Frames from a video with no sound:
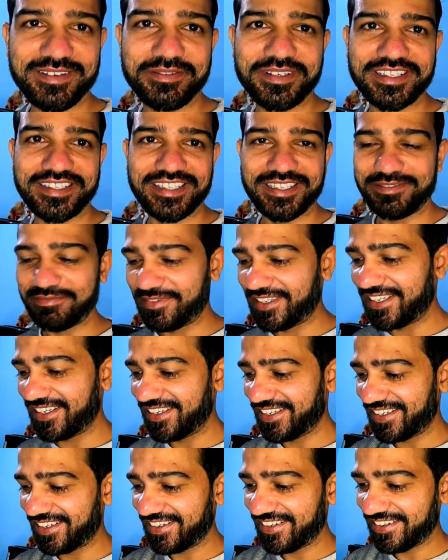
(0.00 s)
के बर्तन
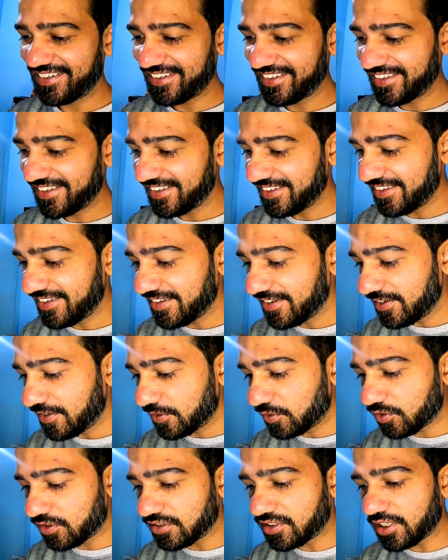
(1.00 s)
में
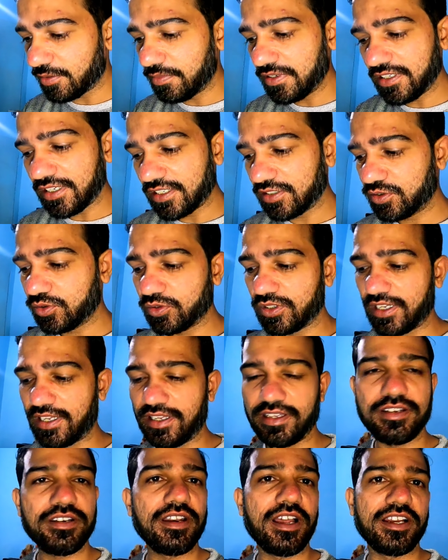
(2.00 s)
क्योंकि सभी कर चुके
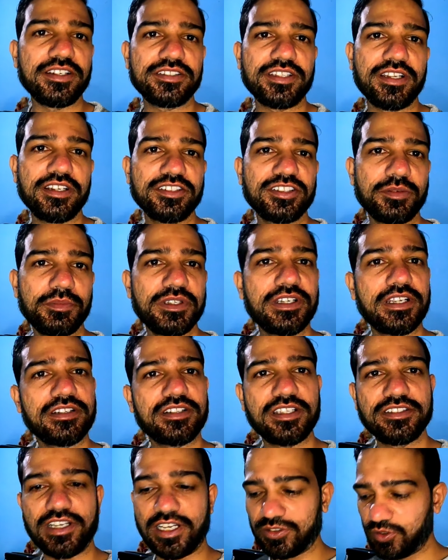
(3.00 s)
हैं नाश्ता ना सभी
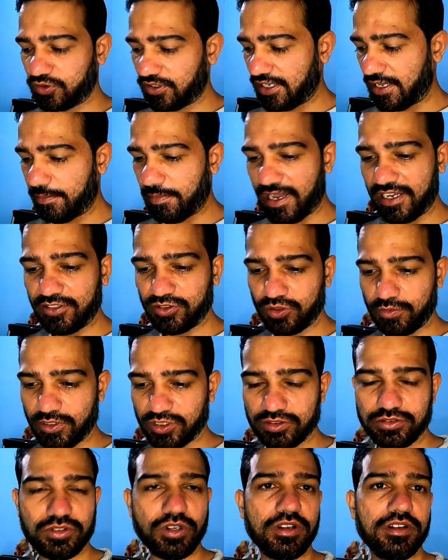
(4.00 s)
करके जा चुके हैं भाई
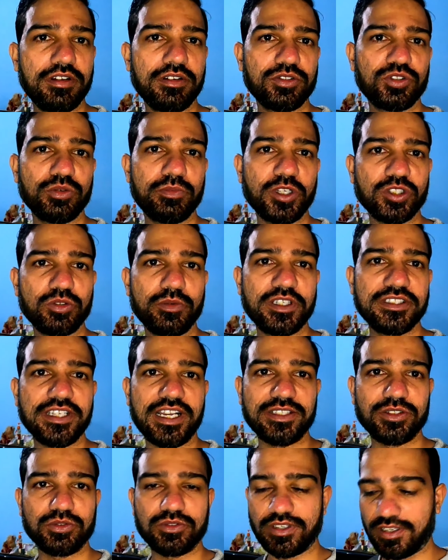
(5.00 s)
सुबह सुबह सुबह
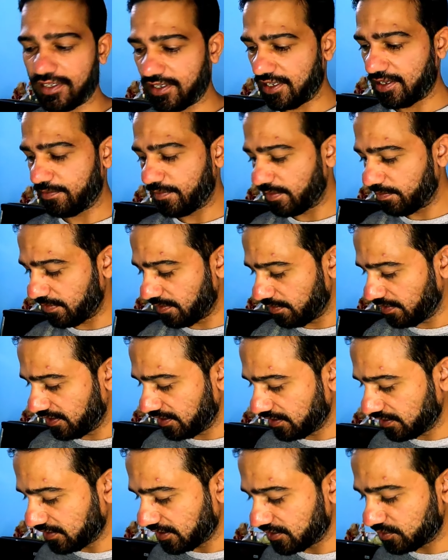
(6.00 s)
जा चुका है मम्मी
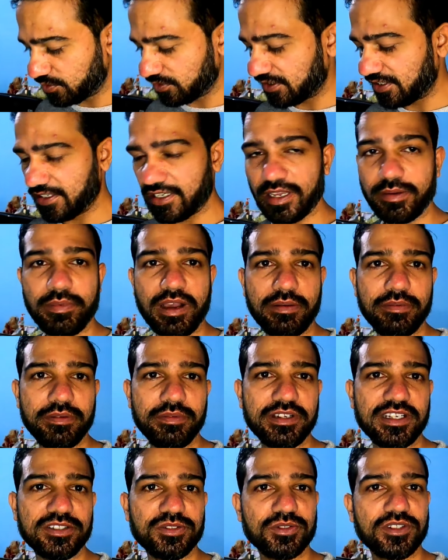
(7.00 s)
भी कर चुकी है
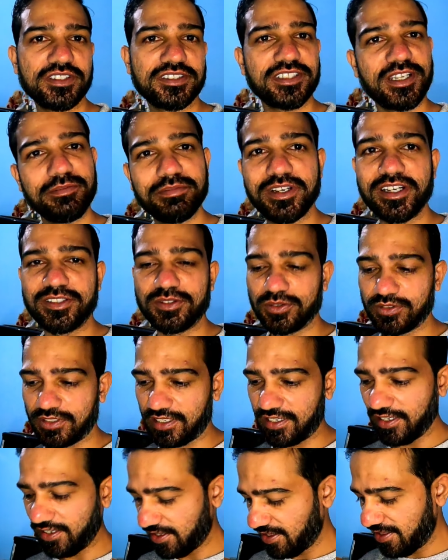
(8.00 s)
भाभी भी कर चुके हैं सब कर
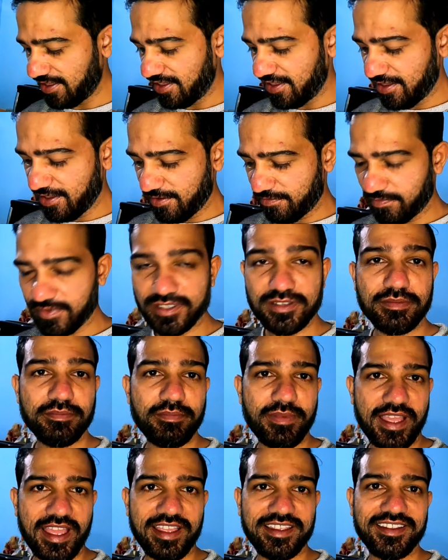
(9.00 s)
चुके हैं बस
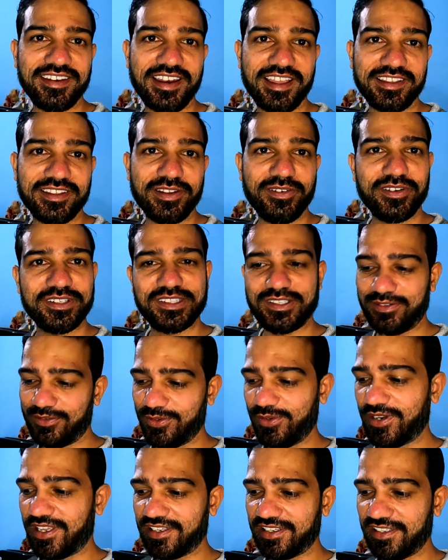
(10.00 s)
मैं ही रह गया हूँ और
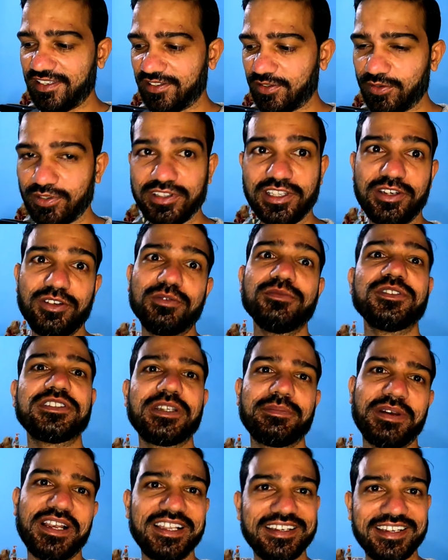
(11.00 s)
तन्नु रह गई है क्योंकि तन्नू
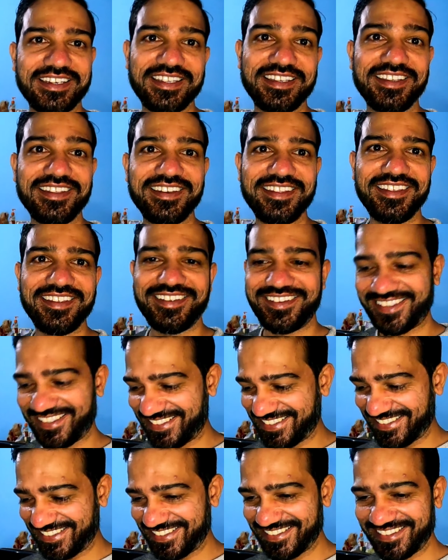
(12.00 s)
मुझसे पहले करेगी नहीं
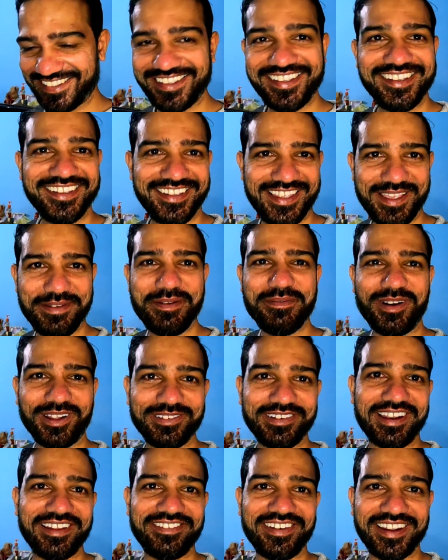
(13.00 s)
ये भी
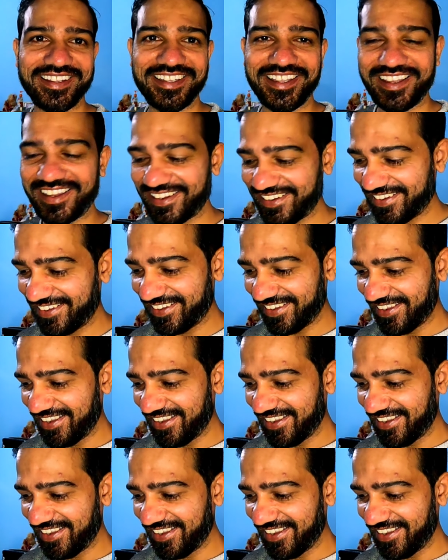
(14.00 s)
बहुत बड़ा फ़ायदा है